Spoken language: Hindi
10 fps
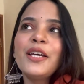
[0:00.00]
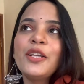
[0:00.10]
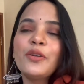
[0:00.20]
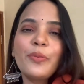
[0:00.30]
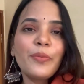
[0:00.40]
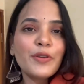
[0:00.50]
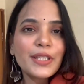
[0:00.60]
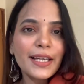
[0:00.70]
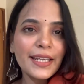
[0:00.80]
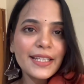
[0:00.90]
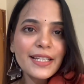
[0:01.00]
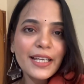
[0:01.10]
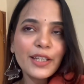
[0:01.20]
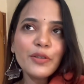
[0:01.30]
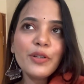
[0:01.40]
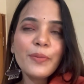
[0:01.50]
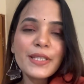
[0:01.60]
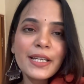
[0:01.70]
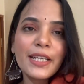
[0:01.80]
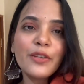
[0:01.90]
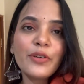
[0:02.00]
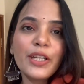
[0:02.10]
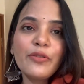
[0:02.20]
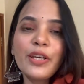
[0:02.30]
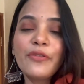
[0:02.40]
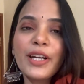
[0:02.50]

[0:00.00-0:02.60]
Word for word: तो अभी मैं उसके घर ही जा रही हूँ बस रेडी हो गई हूँ एक